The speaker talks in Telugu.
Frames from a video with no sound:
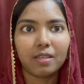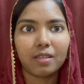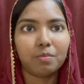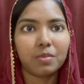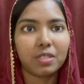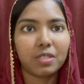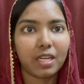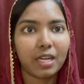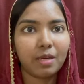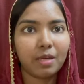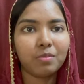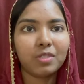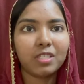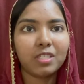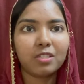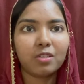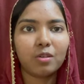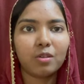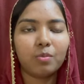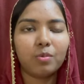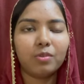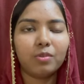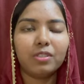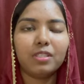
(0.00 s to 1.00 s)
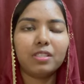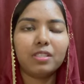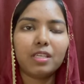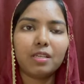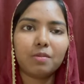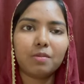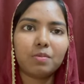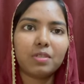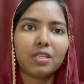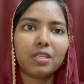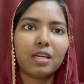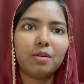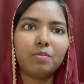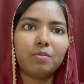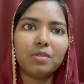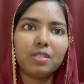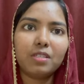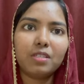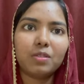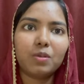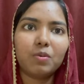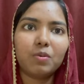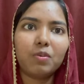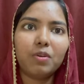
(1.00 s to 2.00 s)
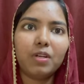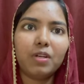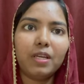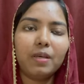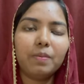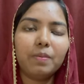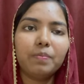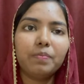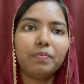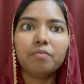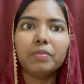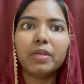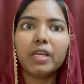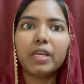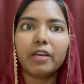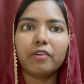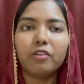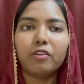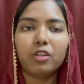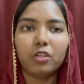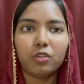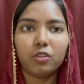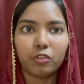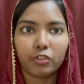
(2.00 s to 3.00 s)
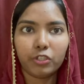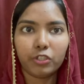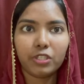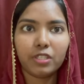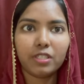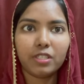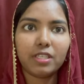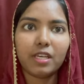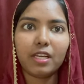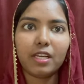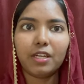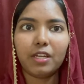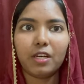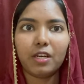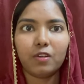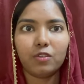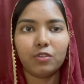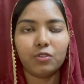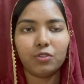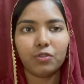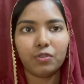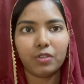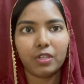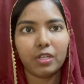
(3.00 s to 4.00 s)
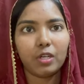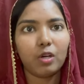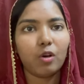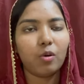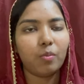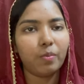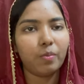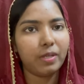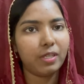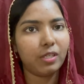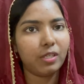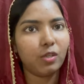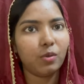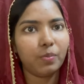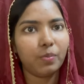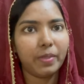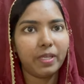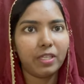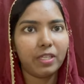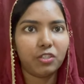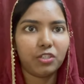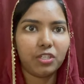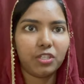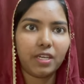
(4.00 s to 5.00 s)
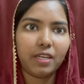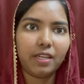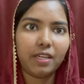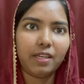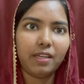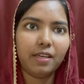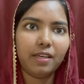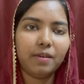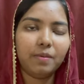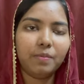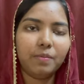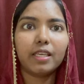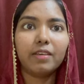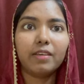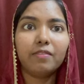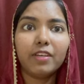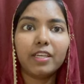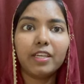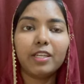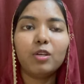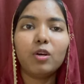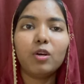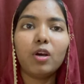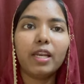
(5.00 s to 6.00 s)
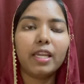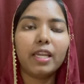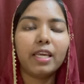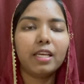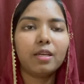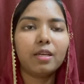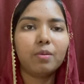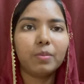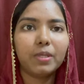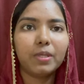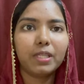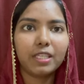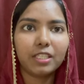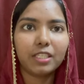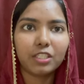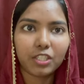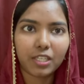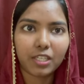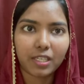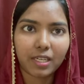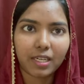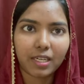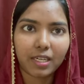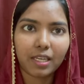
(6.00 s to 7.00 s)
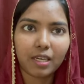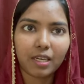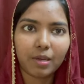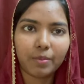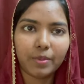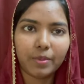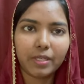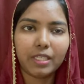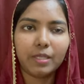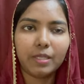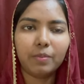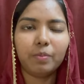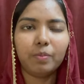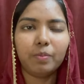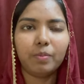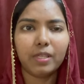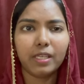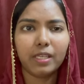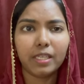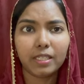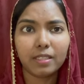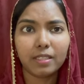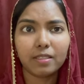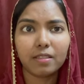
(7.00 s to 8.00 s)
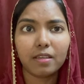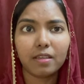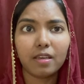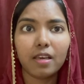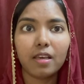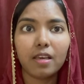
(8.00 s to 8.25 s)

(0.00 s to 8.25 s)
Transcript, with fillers: సబ్స్క్రైబ్ చేసుకోకపోతే సబ్స్క్రైబ్ చేసుకోండి మీకు ఏమైనా క్వశ్చన్స్ అండ్ డౌట్స్ ఉంటే కామెంట్లో పింక్ చేయండి ఈ వీడియో అనేక మందికి చేరాలి కాబట్టి ప్లీజ్